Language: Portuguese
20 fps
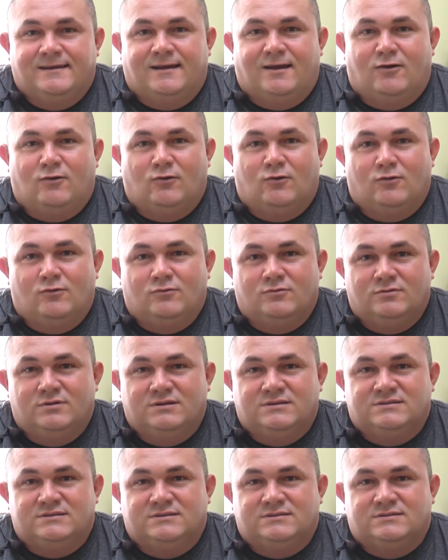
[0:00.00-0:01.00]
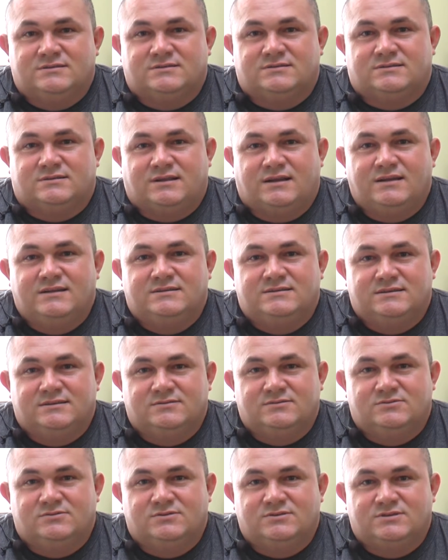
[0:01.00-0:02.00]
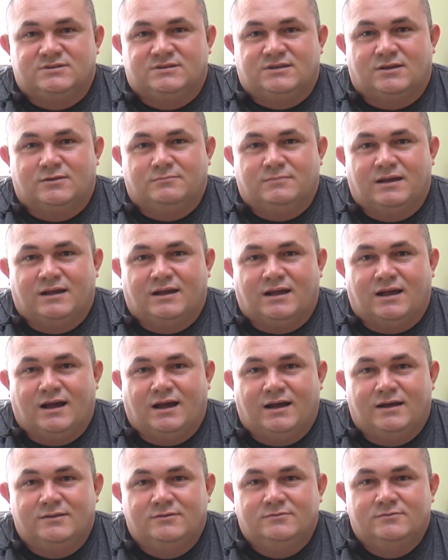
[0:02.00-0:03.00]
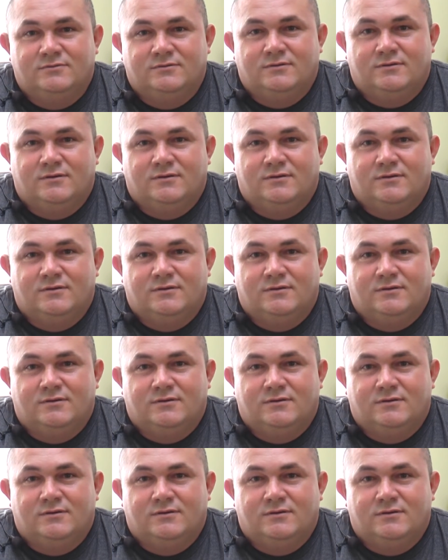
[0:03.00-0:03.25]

Ao longo desses três anos hoje que está no mercado,